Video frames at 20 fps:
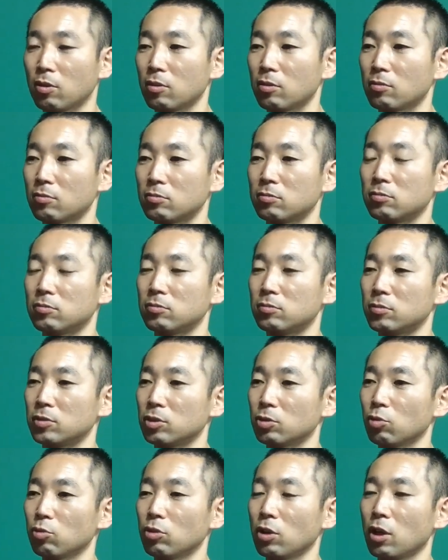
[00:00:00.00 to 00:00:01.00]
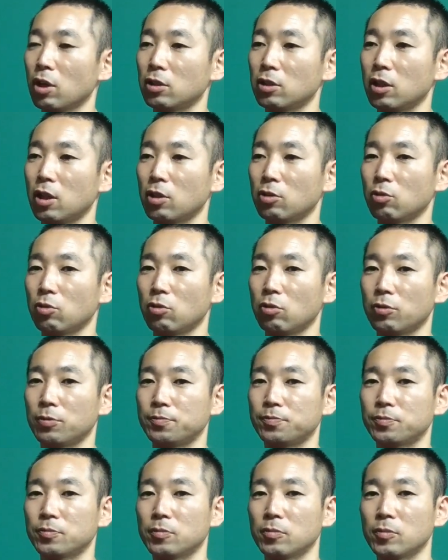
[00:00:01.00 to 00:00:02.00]
うん、その中であの、
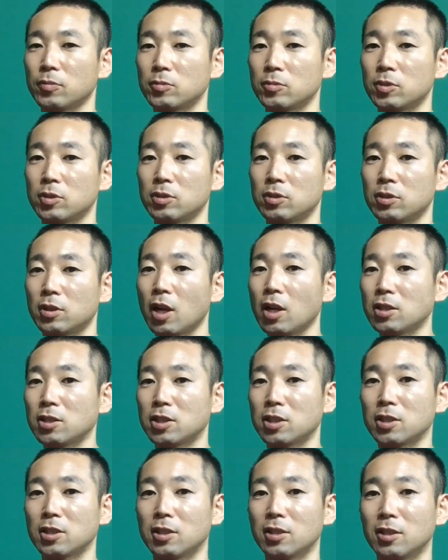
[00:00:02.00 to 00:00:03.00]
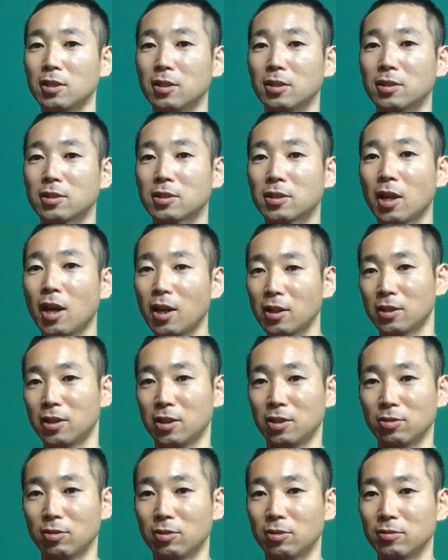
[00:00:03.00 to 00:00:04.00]
男子30
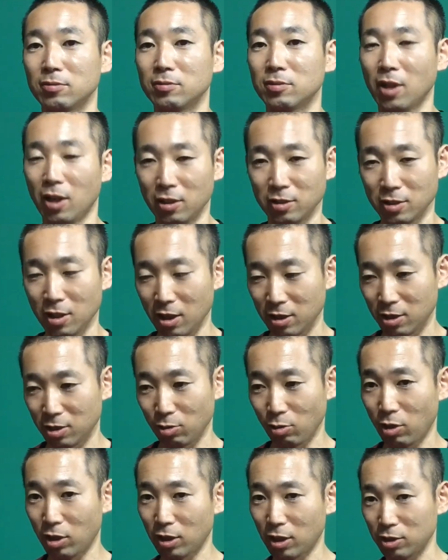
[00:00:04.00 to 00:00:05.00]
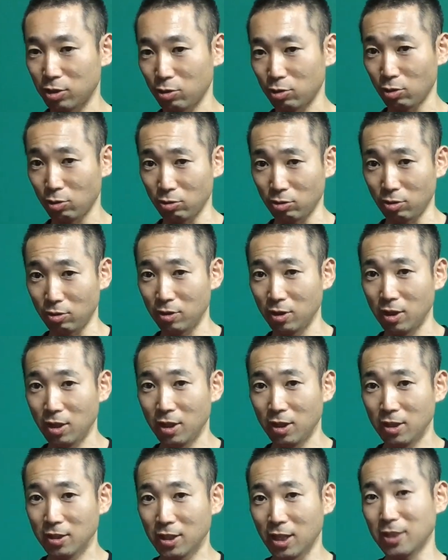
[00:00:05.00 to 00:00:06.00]
の、はい、30のお話をちょっと
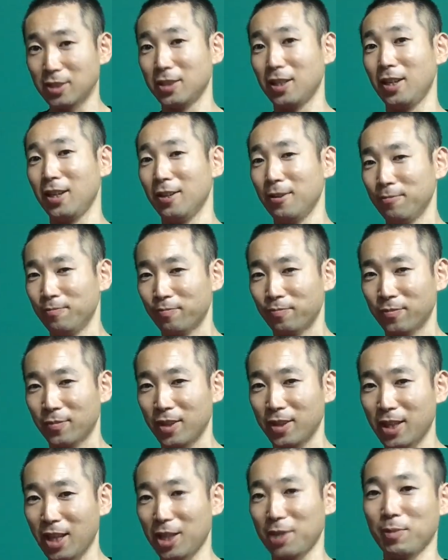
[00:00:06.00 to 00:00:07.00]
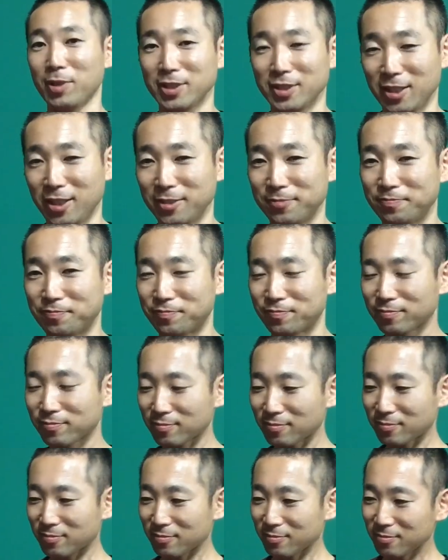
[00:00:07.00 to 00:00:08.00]
させていただきますね。
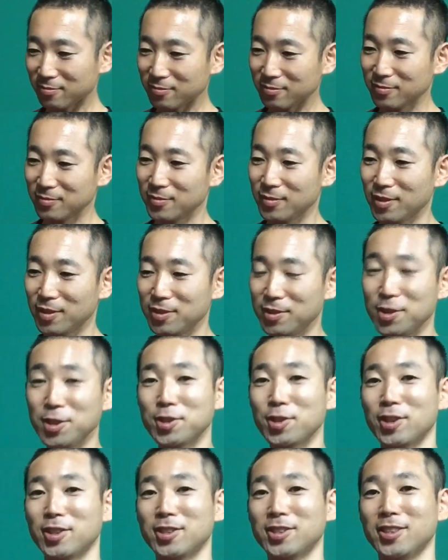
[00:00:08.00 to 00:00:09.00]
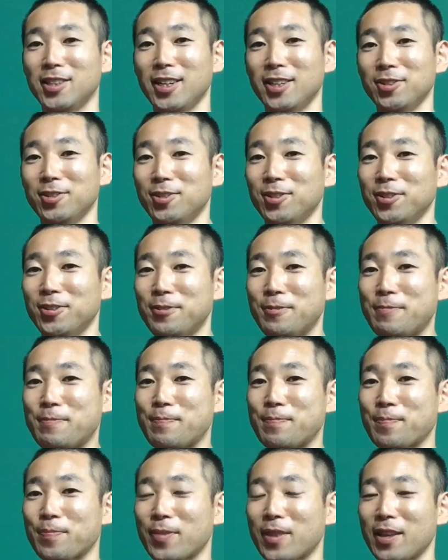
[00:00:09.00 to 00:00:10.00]
実はですね、あの、
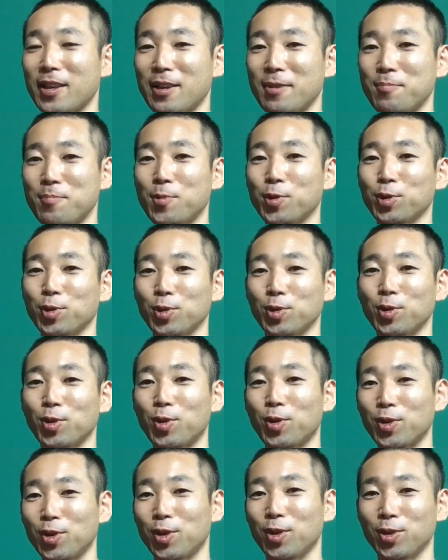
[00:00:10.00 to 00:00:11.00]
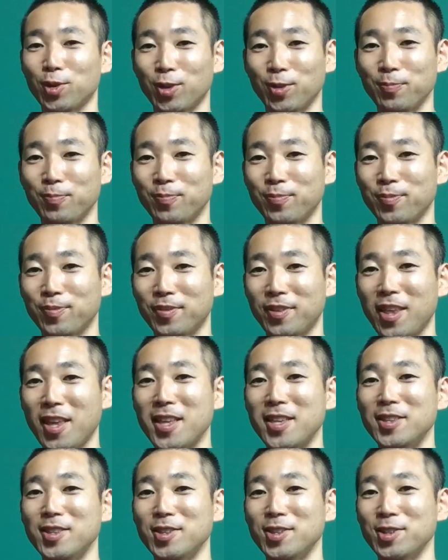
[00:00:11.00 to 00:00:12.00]
元同僚の
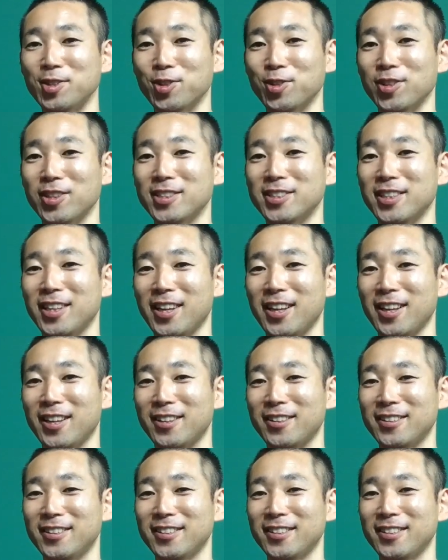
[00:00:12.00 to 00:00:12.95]
天竜のですね、